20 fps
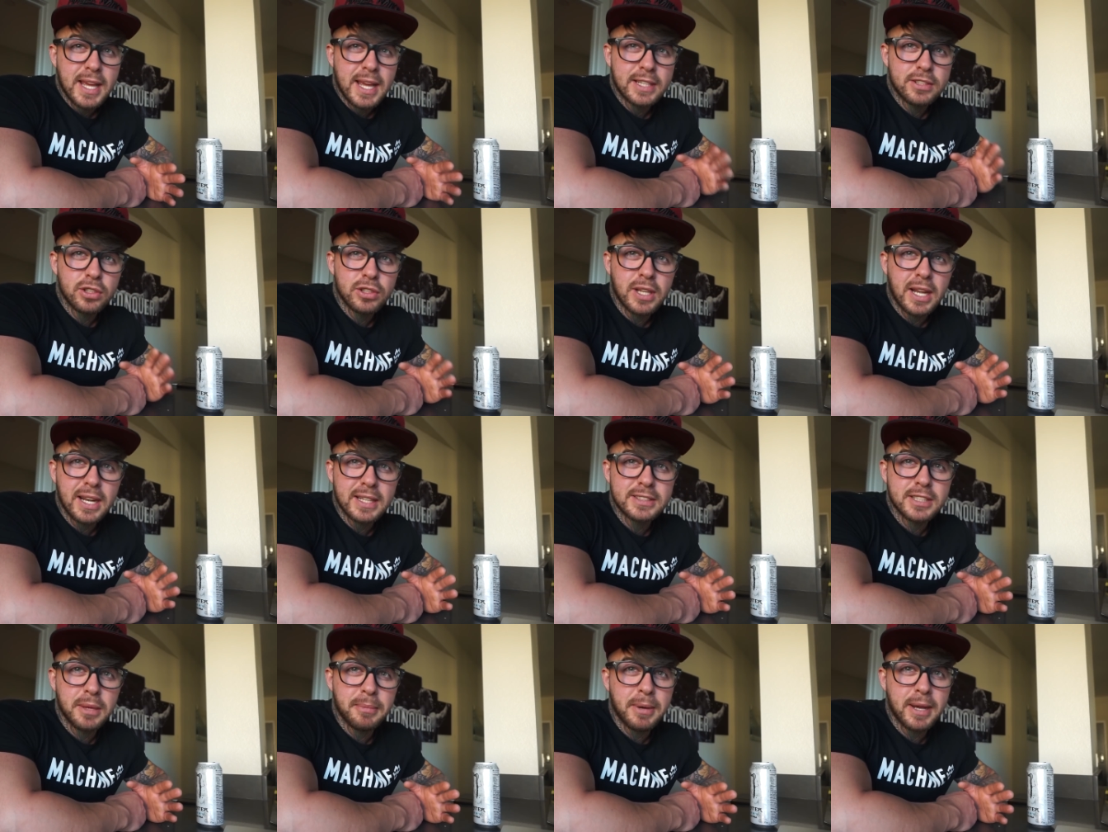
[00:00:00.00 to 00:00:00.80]
eso es a
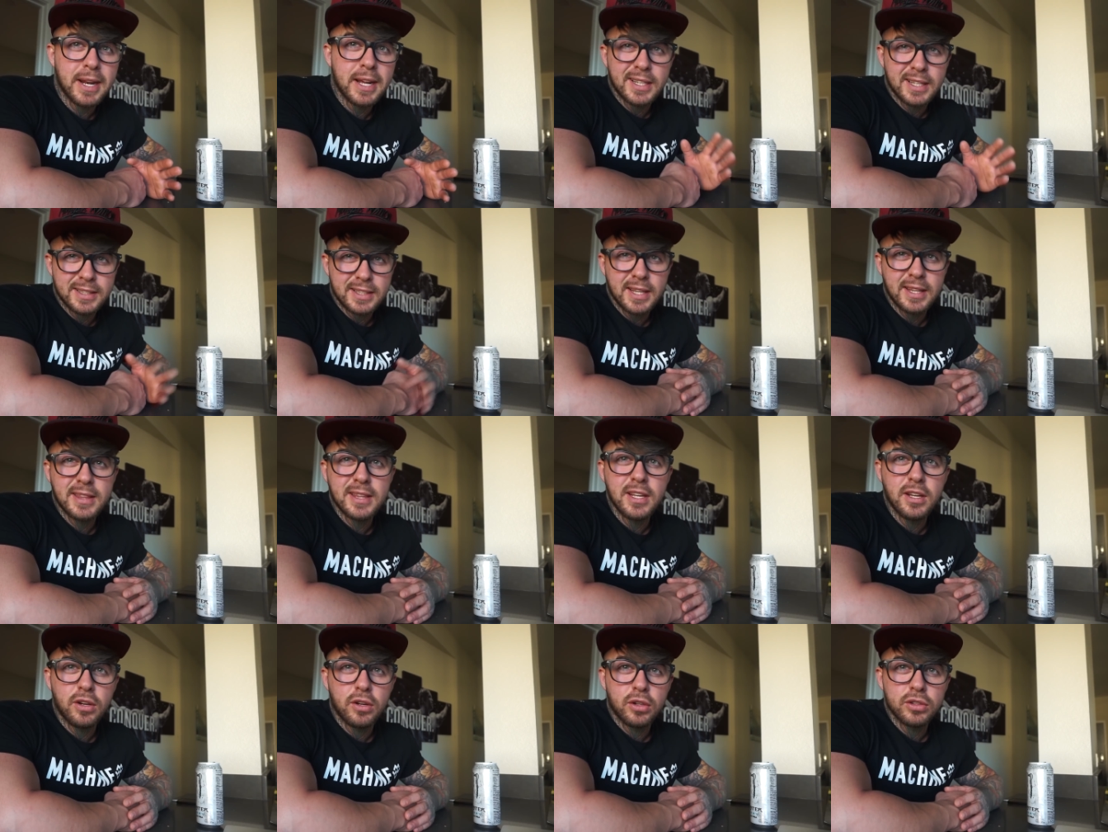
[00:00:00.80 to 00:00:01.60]
la semana
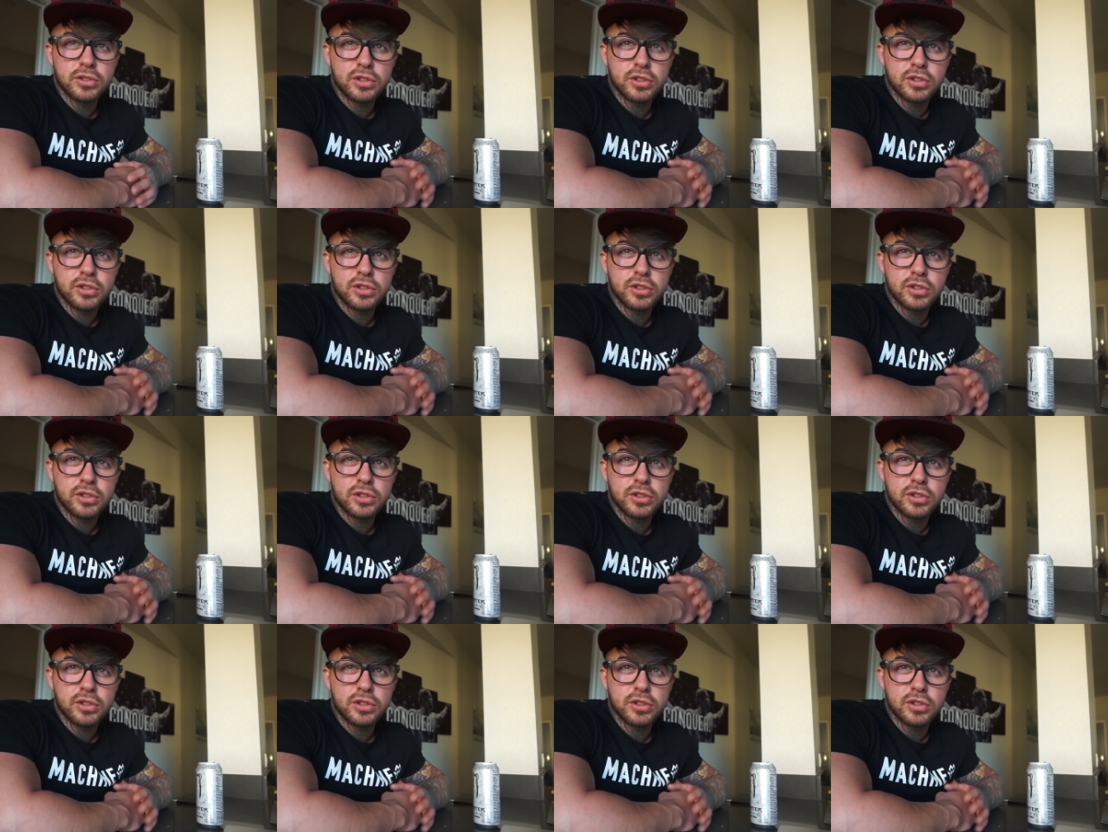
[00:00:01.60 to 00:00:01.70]
35.